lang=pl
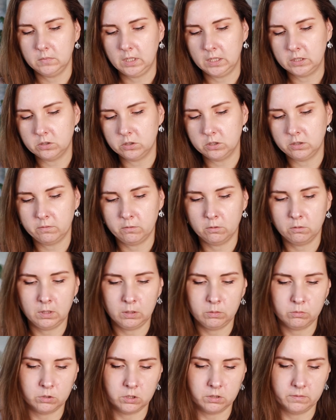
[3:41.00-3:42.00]
Jak to się w
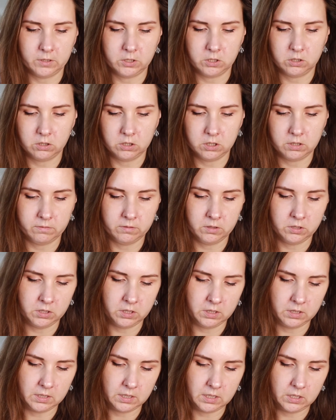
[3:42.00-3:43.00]
ogóle używa? Czy to się
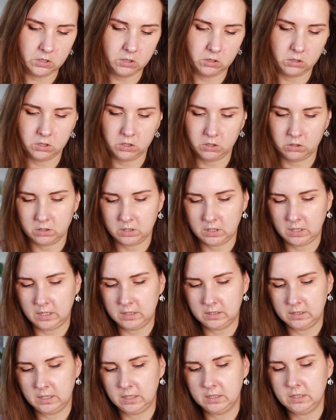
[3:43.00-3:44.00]
wyciska, czy to się
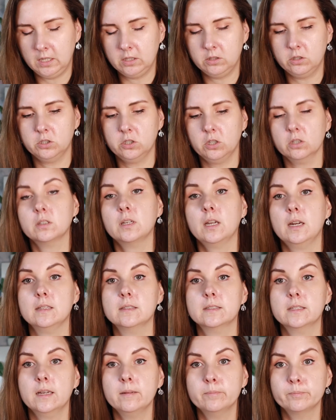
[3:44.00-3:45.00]
odkręca? Nie, to się
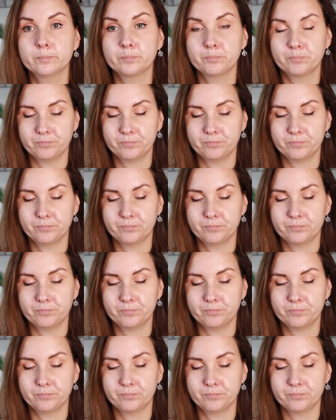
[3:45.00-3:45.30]
odkręca.